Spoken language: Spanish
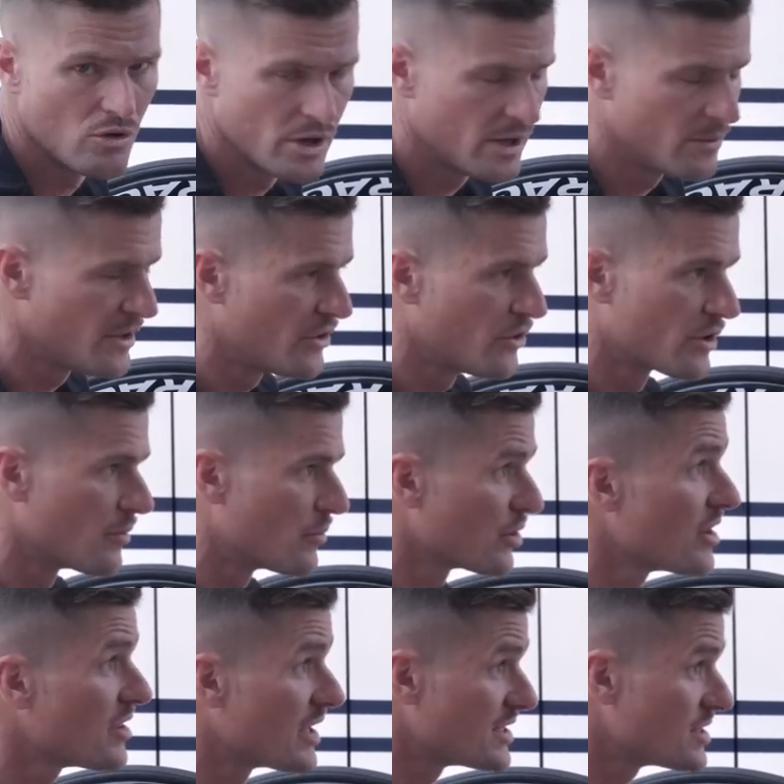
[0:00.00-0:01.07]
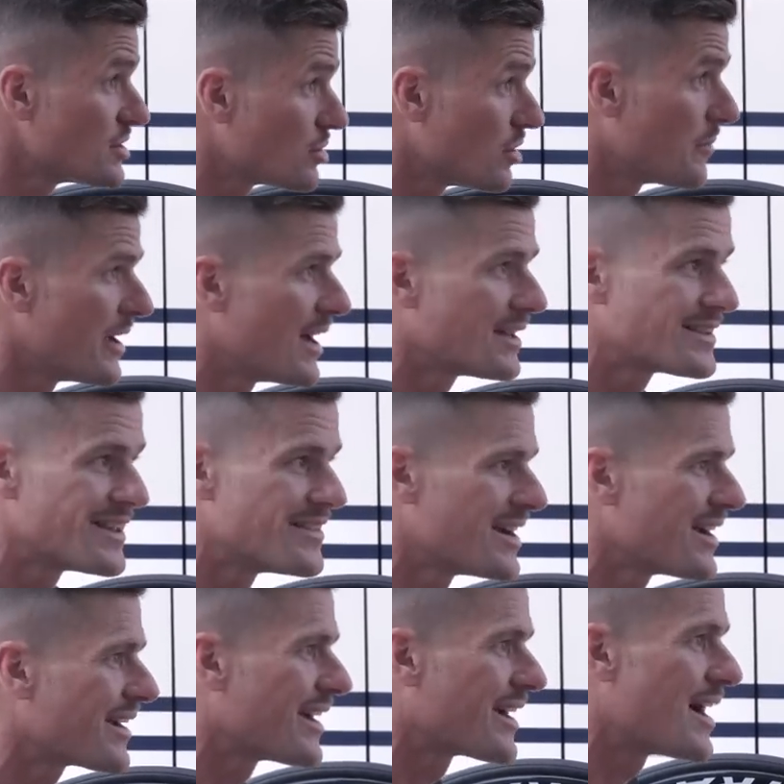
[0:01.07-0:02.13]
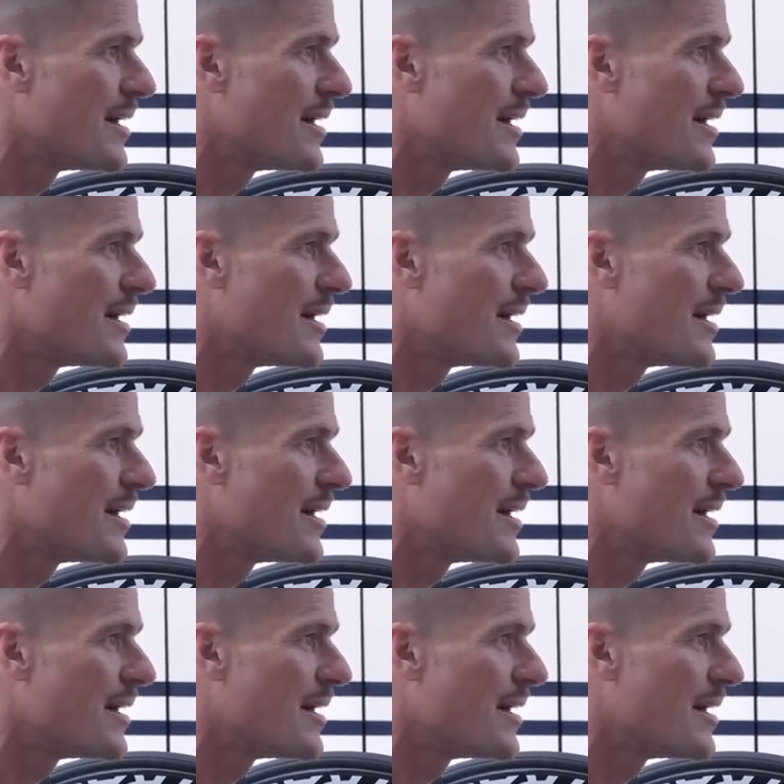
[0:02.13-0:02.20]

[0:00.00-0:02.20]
o el medidor de potencia se estropea, tendrán que